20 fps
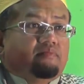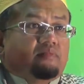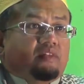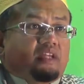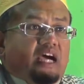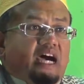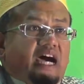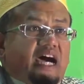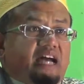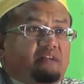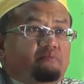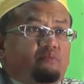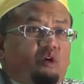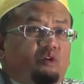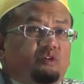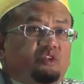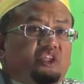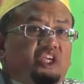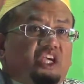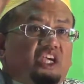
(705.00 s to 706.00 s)
การบ่
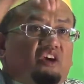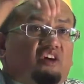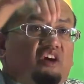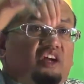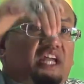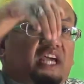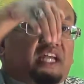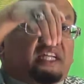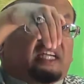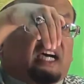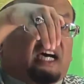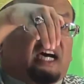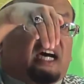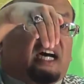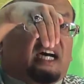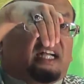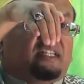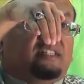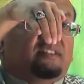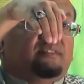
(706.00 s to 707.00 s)
งชี้ก็เด็ดขา
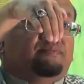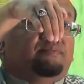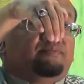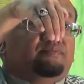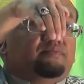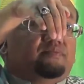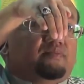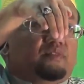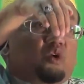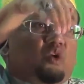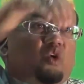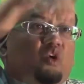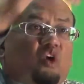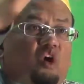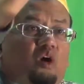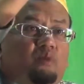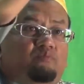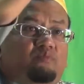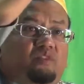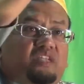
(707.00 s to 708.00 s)
ดผู้ก
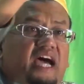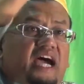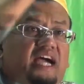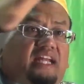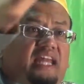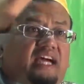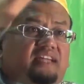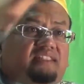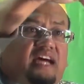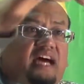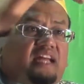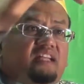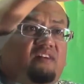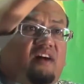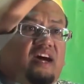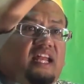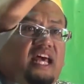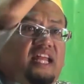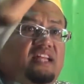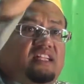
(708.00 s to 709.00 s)
รมจากหลักฐานที่
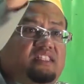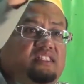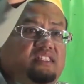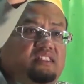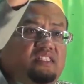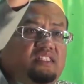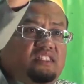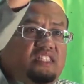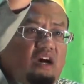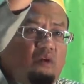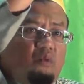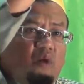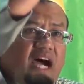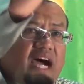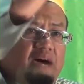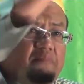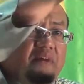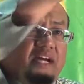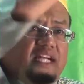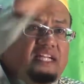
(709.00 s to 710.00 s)
ว่านั้น จะว่า
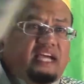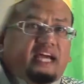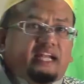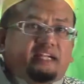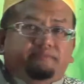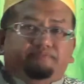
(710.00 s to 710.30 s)
เหมือนกัน